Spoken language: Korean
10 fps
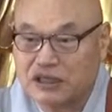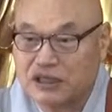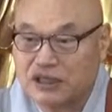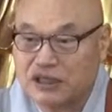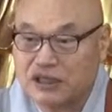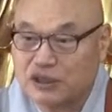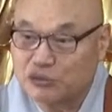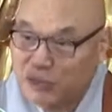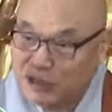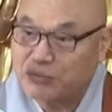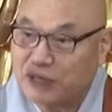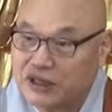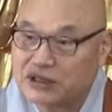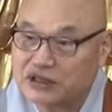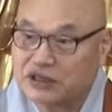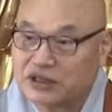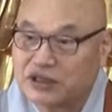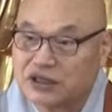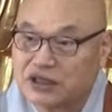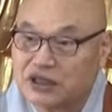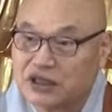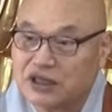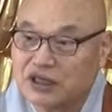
아, 맞는 말이지. 예.